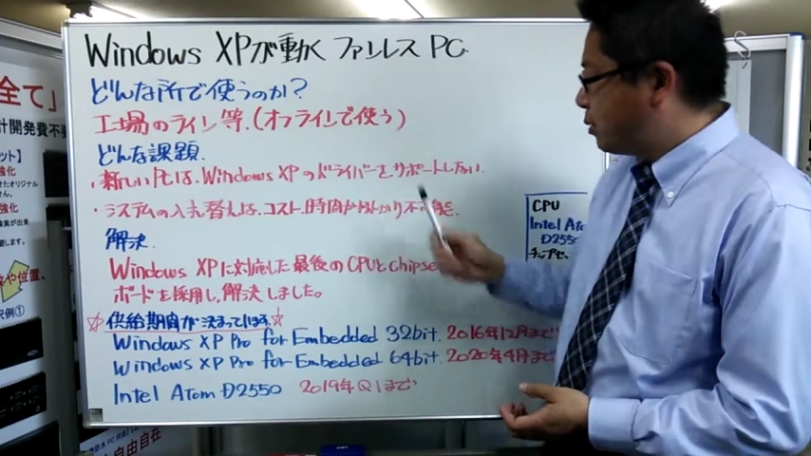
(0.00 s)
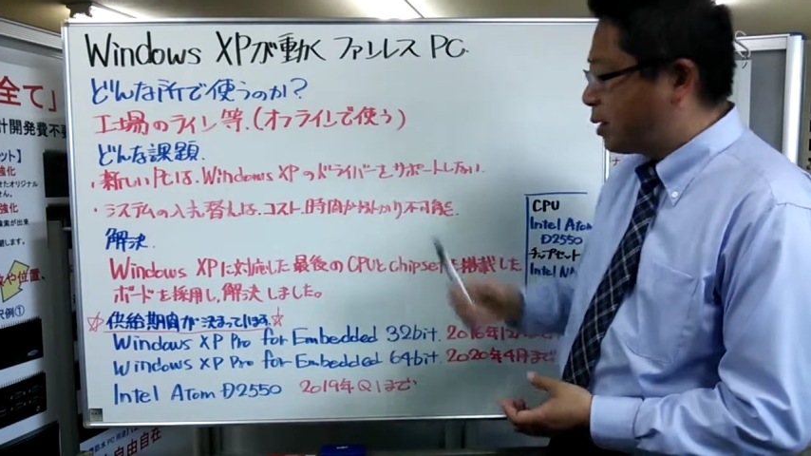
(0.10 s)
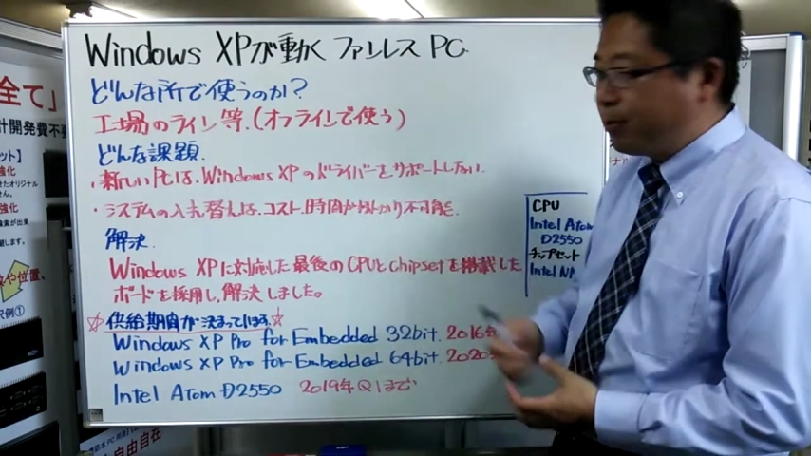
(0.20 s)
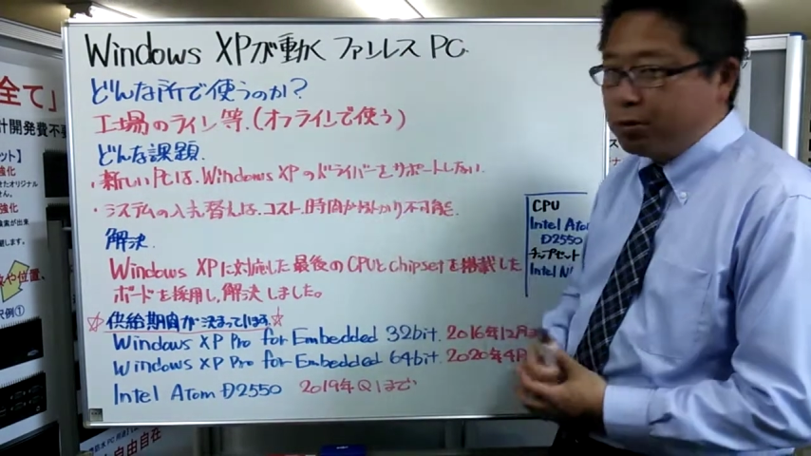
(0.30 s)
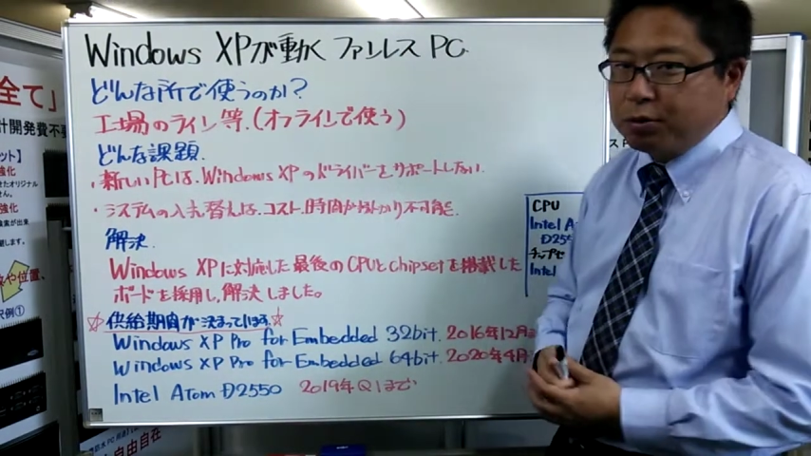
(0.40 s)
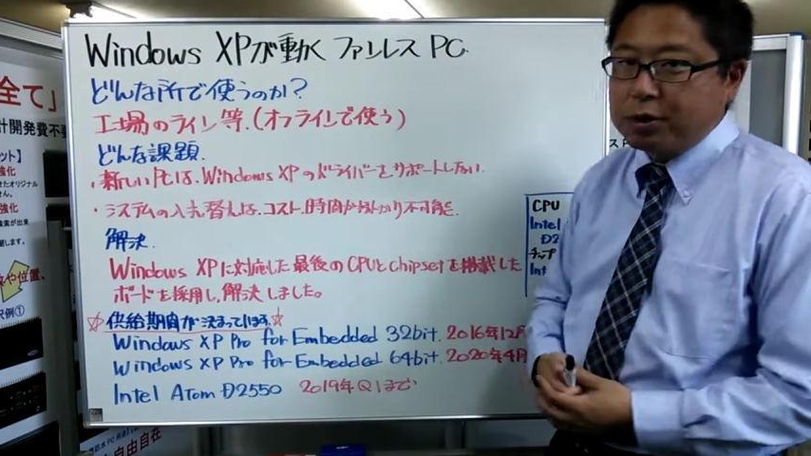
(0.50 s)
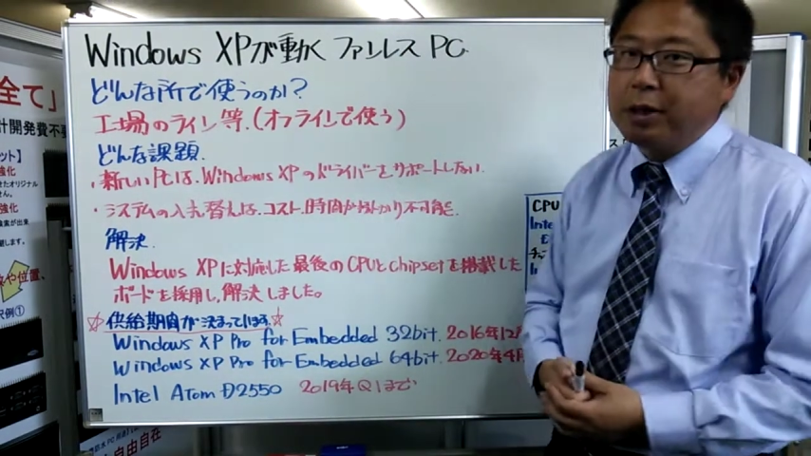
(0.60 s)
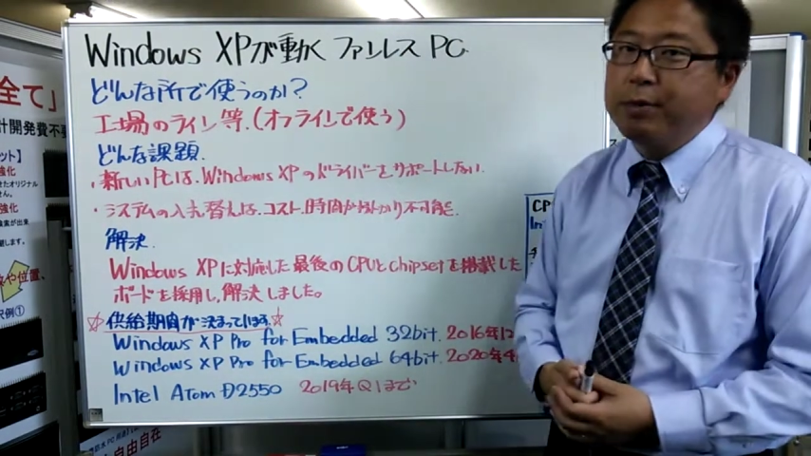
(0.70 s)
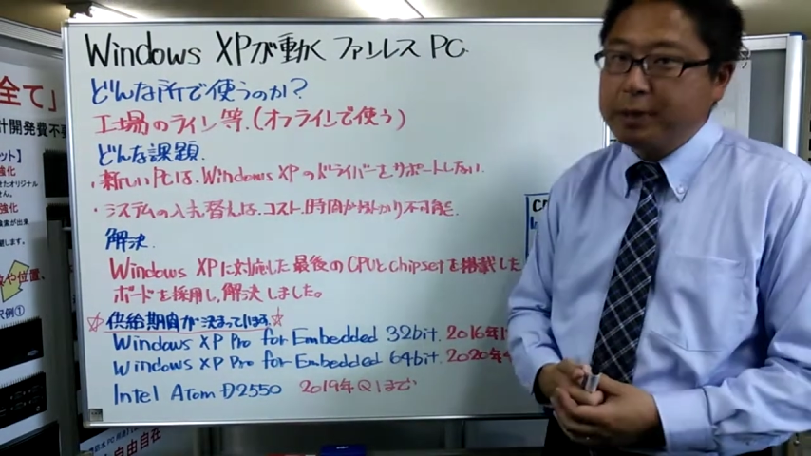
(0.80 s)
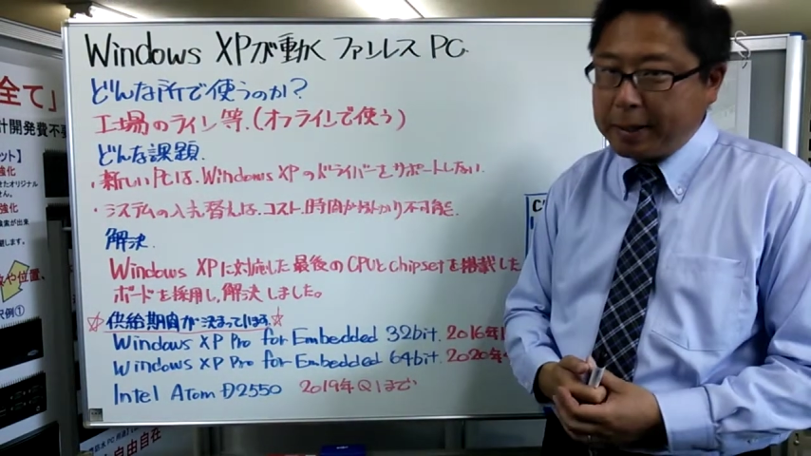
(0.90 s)
をサポートし
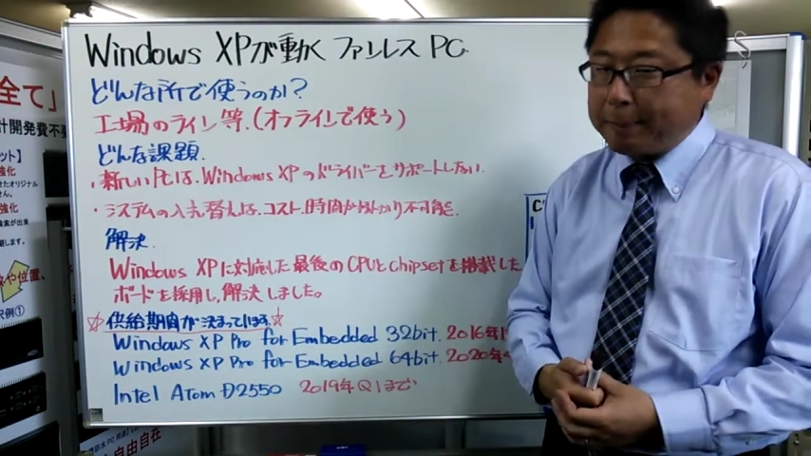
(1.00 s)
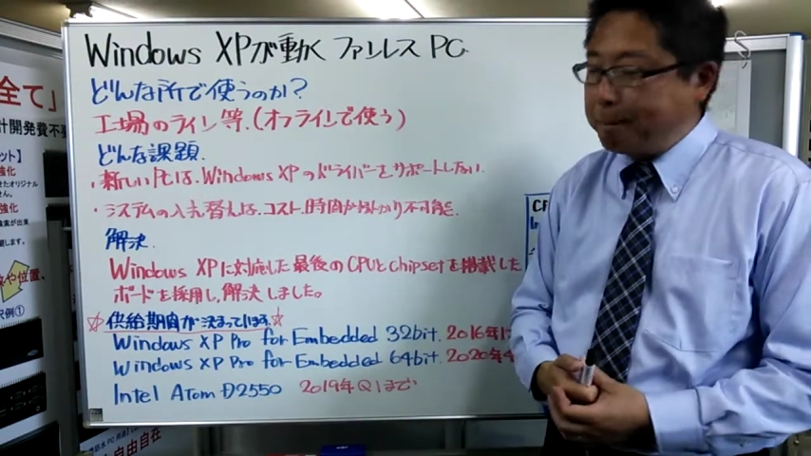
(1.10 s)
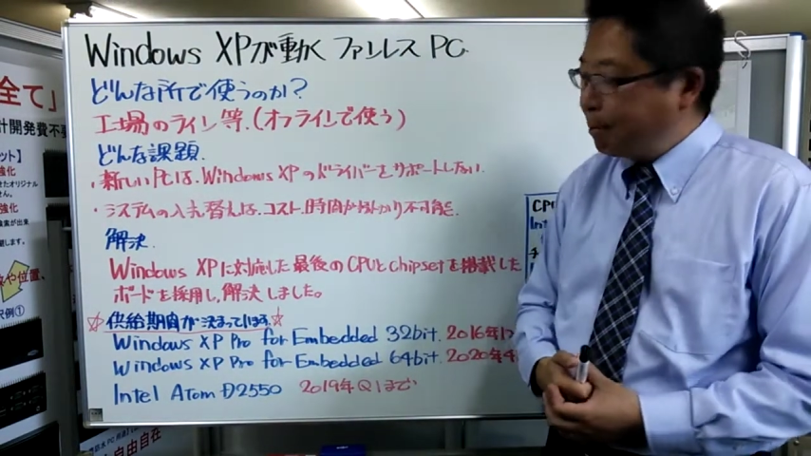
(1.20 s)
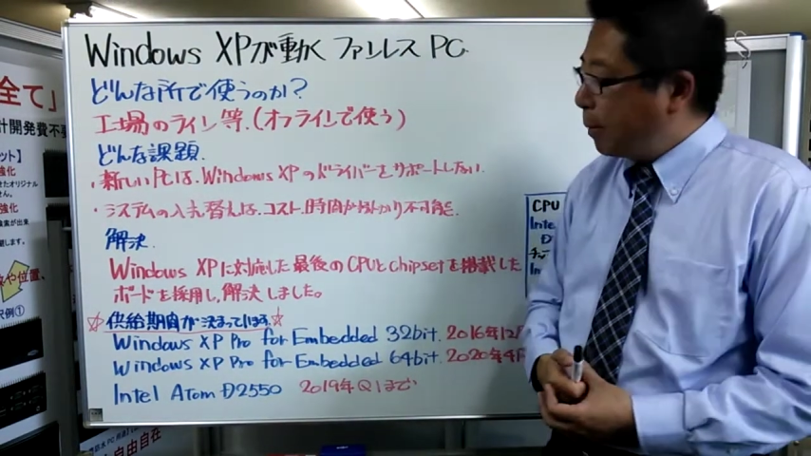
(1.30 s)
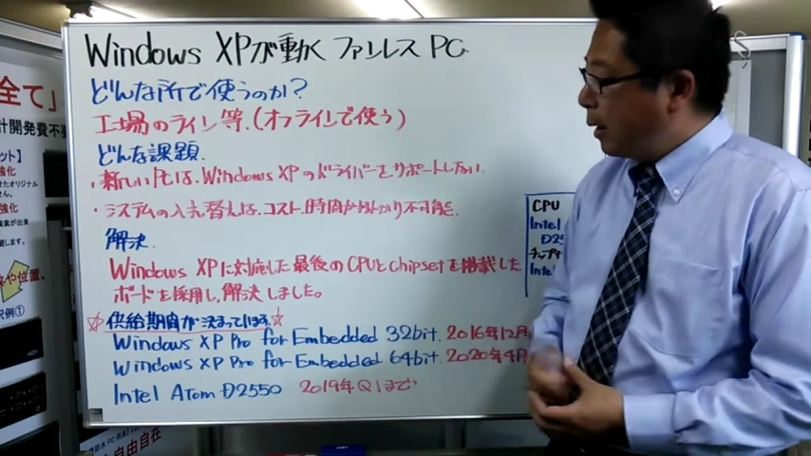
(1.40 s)
ていません。